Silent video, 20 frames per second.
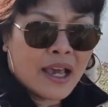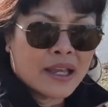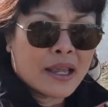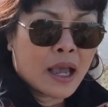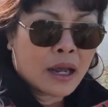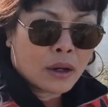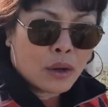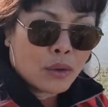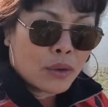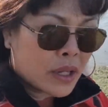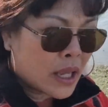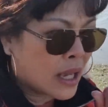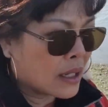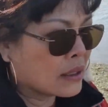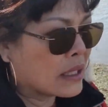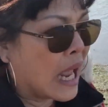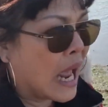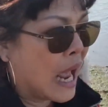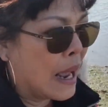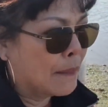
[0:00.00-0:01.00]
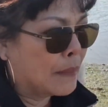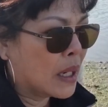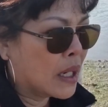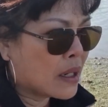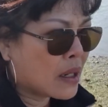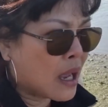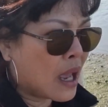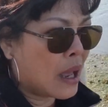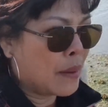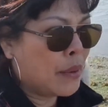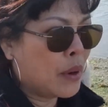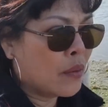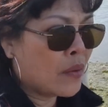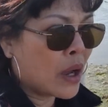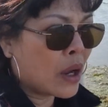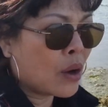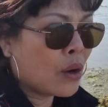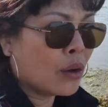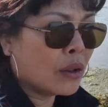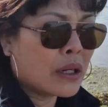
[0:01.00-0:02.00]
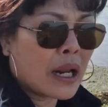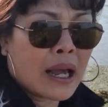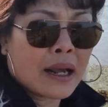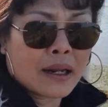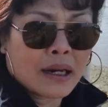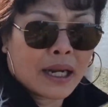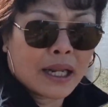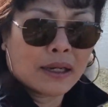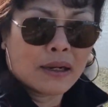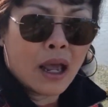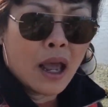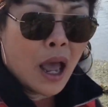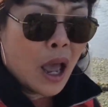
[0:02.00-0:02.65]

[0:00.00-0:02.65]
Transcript: อยากรู้ยังถามเลยค่ะ เพราะว่าคนอังกฤษ